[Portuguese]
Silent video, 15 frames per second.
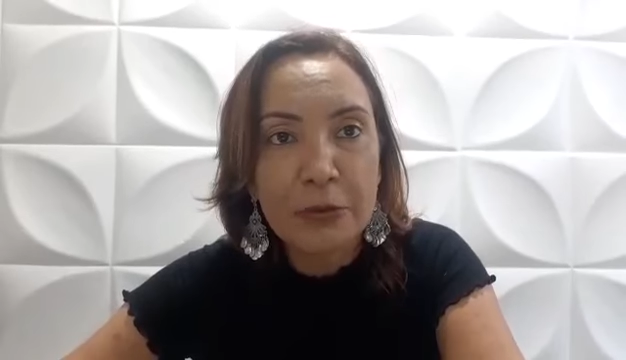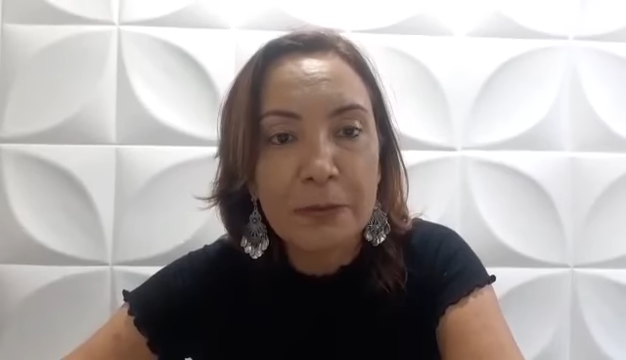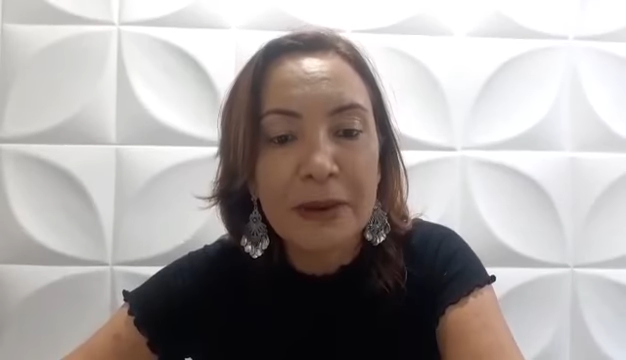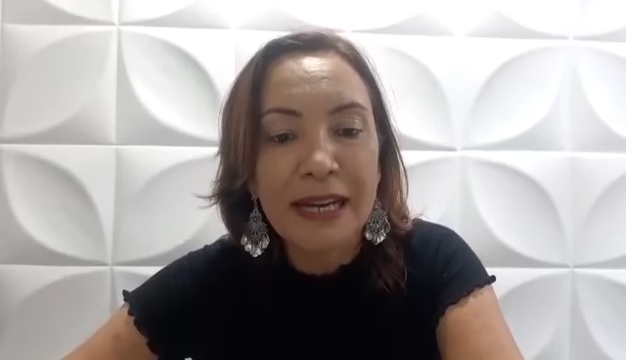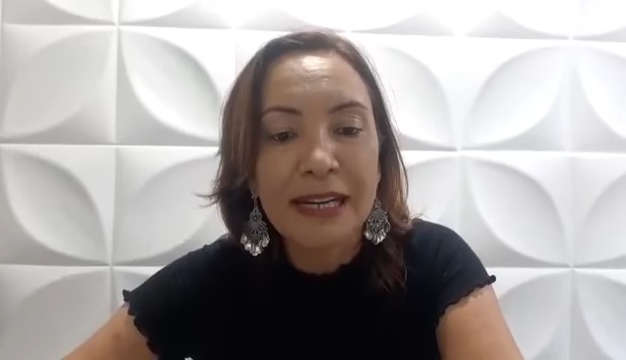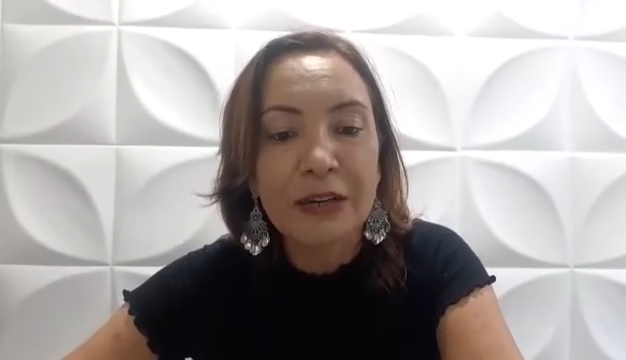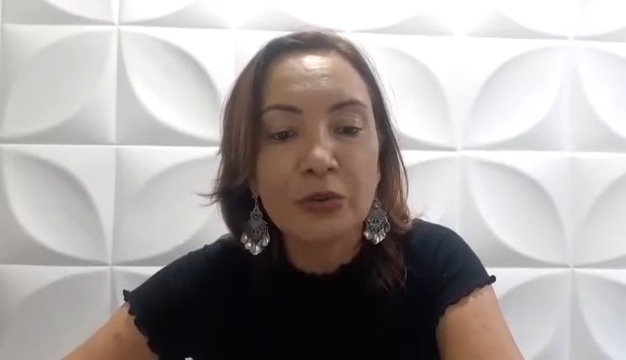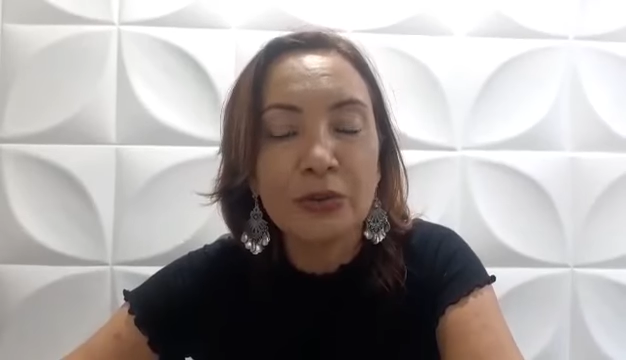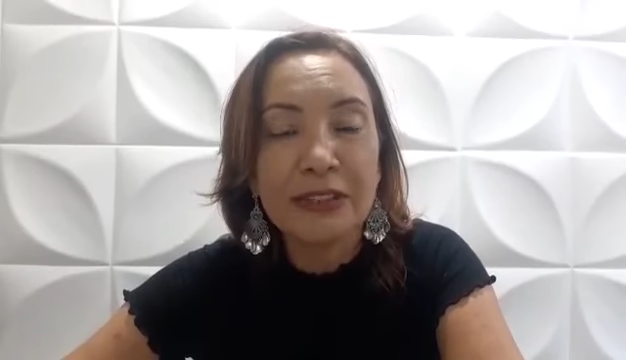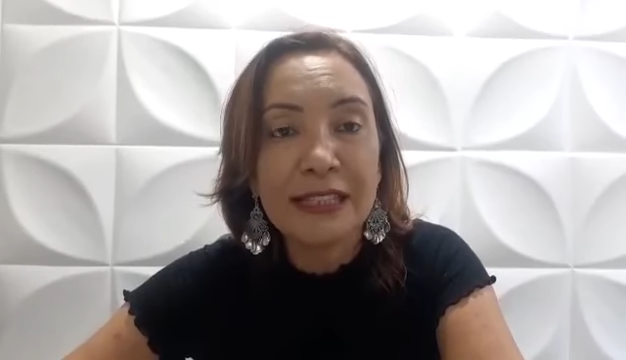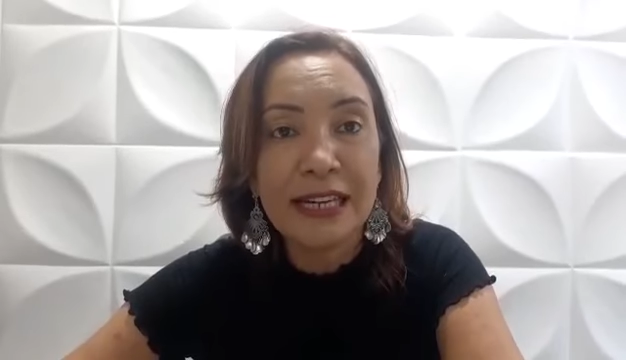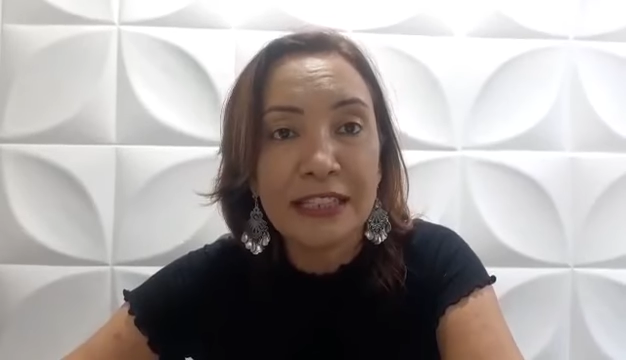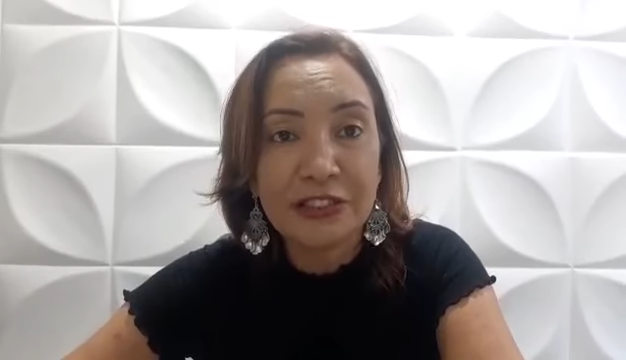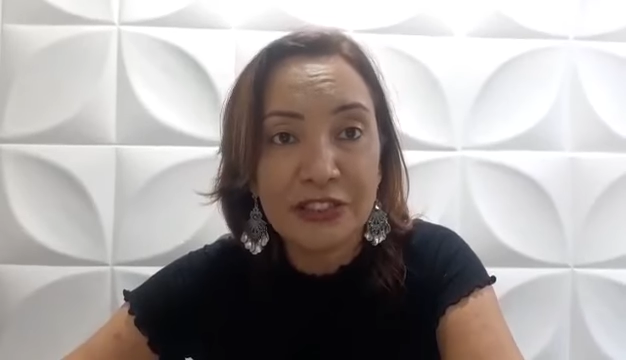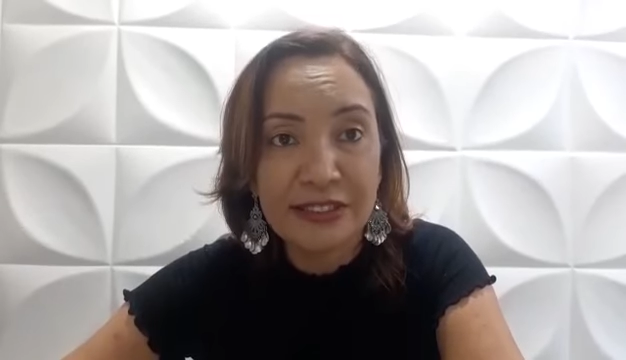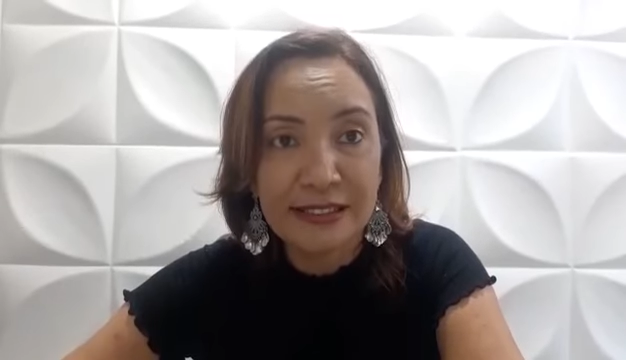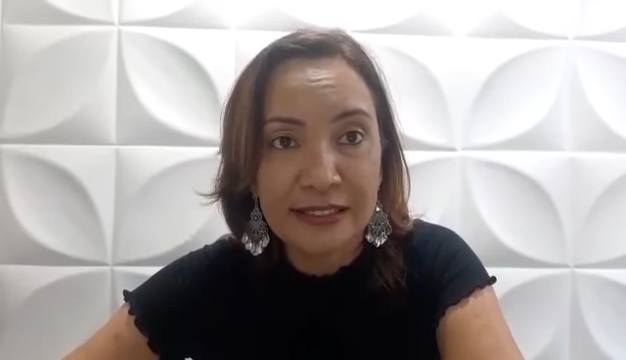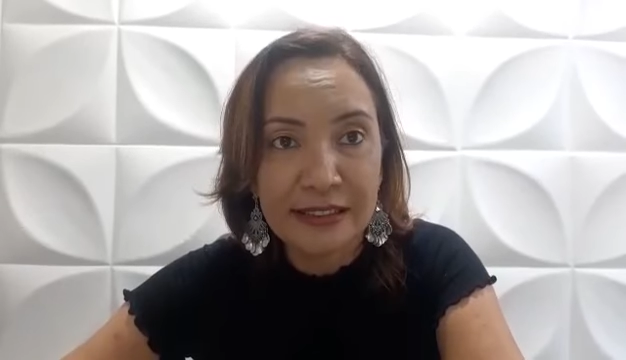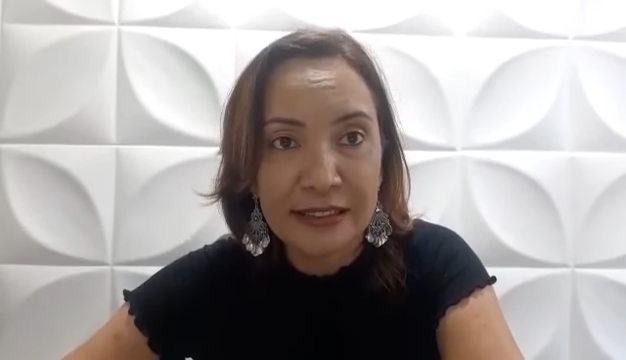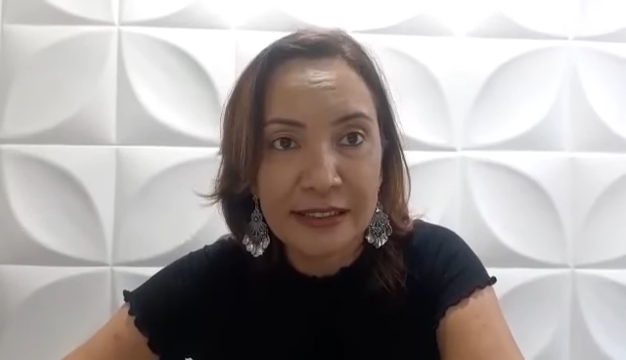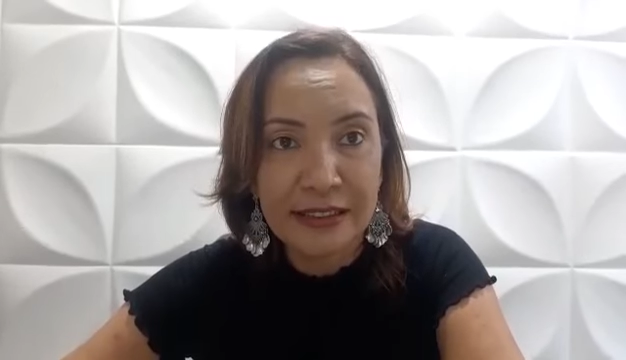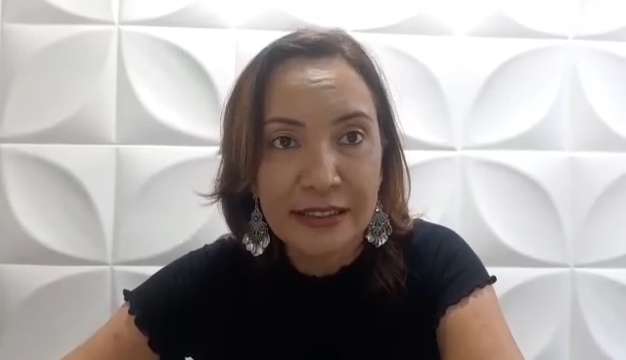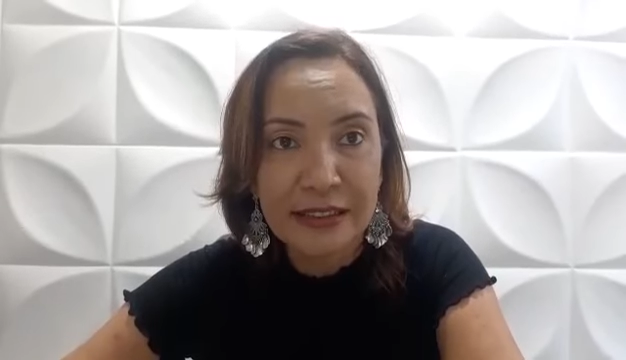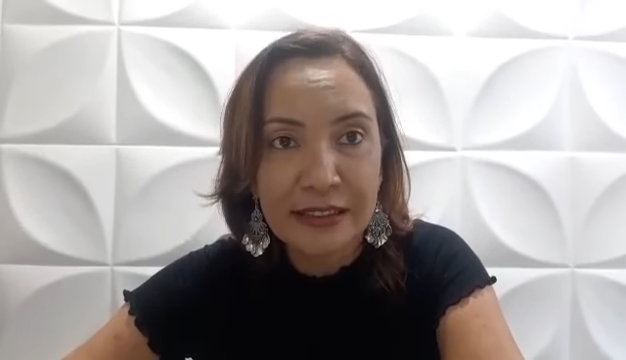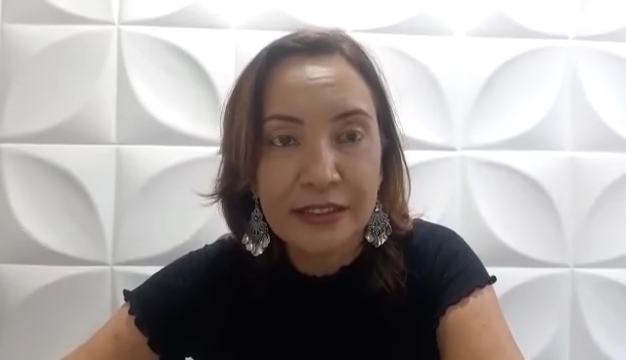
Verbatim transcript: para cuidar de si,